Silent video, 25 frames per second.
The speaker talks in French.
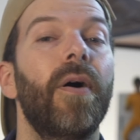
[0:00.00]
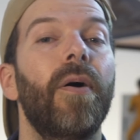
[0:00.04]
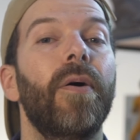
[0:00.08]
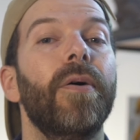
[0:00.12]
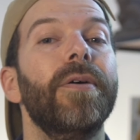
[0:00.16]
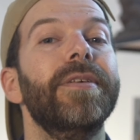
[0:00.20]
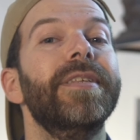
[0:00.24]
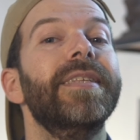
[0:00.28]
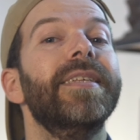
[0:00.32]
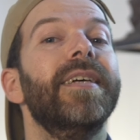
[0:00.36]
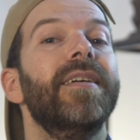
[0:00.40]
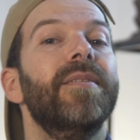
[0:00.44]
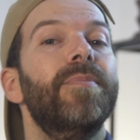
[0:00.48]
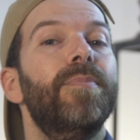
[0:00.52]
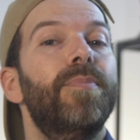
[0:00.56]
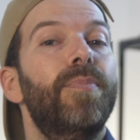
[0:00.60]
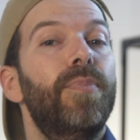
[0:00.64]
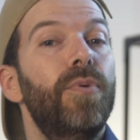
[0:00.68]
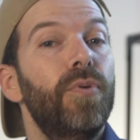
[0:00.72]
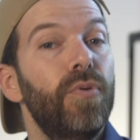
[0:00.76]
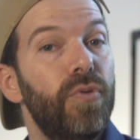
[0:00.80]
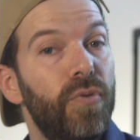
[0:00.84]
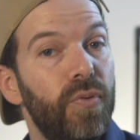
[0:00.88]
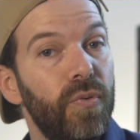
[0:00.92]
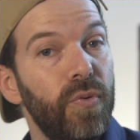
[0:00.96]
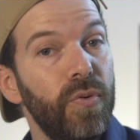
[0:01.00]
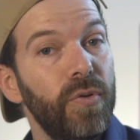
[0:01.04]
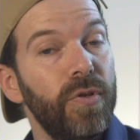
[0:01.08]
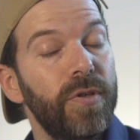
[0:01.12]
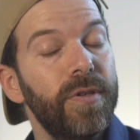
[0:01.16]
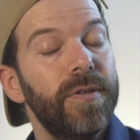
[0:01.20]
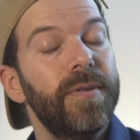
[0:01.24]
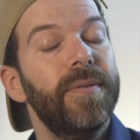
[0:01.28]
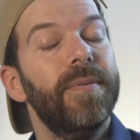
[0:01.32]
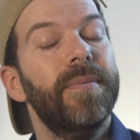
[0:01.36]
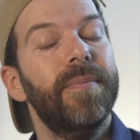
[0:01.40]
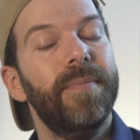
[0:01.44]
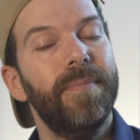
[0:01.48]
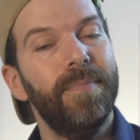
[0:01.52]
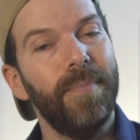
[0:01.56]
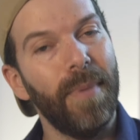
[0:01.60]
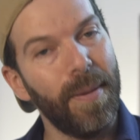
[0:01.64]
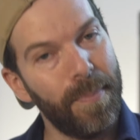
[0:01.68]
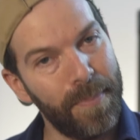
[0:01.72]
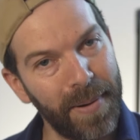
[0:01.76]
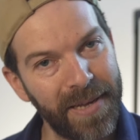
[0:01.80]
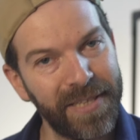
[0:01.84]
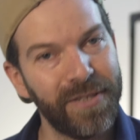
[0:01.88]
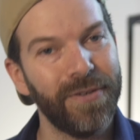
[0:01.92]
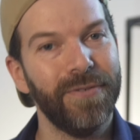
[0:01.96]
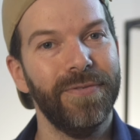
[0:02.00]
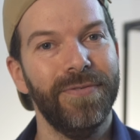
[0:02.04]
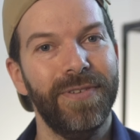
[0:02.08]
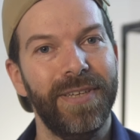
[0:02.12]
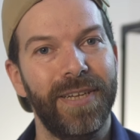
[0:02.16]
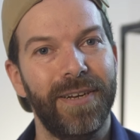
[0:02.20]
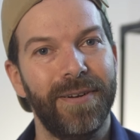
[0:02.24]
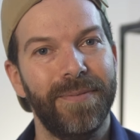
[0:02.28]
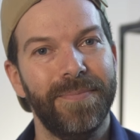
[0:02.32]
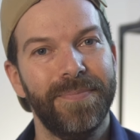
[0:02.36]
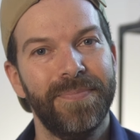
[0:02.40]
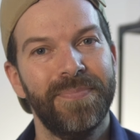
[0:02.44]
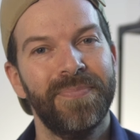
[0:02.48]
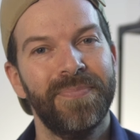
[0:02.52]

enceinte Bluetooth, mais pas sans fil.